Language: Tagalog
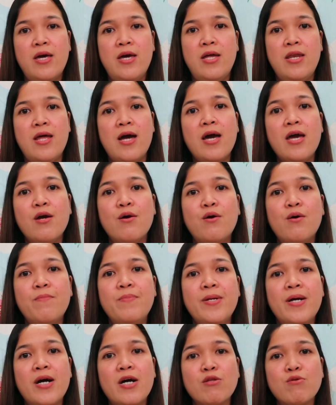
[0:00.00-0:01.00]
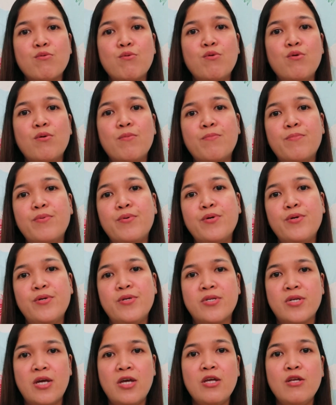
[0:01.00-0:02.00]
and I hope nakatulong po
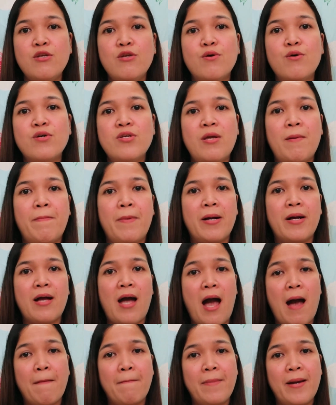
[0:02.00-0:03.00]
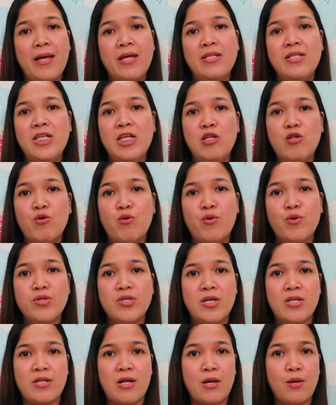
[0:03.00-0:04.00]
yun sa inyo sa pagka-apply dito
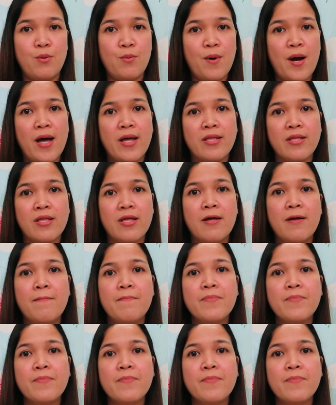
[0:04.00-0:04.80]
sa Taiwan.